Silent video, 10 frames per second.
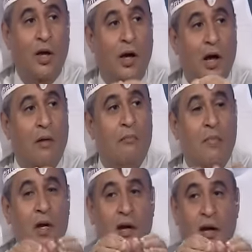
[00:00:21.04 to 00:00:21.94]

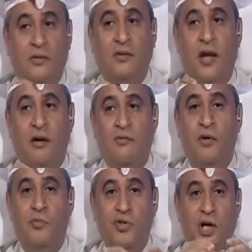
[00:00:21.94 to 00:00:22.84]
أما قطر في
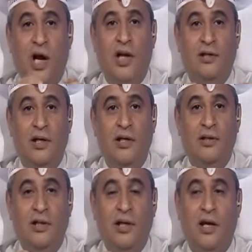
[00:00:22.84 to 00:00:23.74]
منشآتها
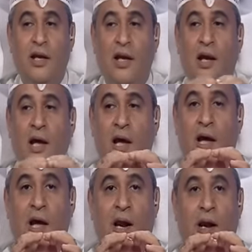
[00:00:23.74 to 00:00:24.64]
الجديدة كلها
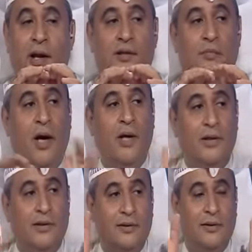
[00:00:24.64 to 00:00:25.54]
خرت ماي
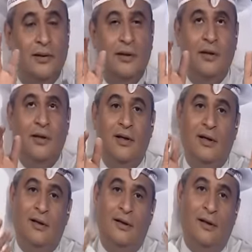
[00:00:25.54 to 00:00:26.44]

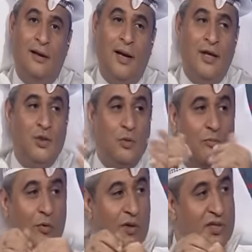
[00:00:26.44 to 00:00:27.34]
أيش
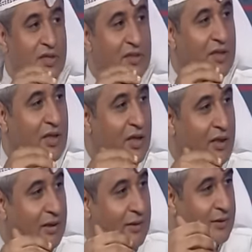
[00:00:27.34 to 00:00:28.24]
مو بس عندنا
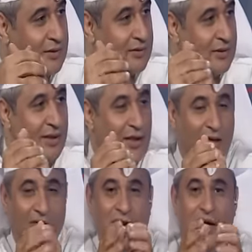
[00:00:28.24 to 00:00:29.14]

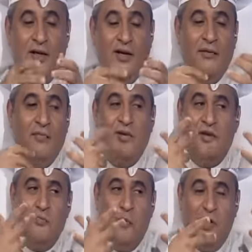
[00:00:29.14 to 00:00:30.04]
فعاد احنا من كثر
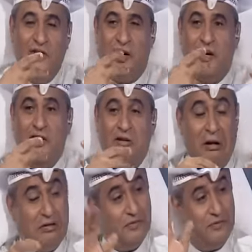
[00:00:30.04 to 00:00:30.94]
مو محترين قلنا
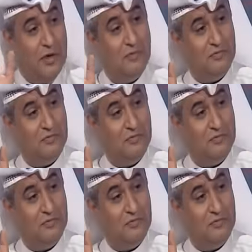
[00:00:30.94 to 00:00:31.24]
شفتوا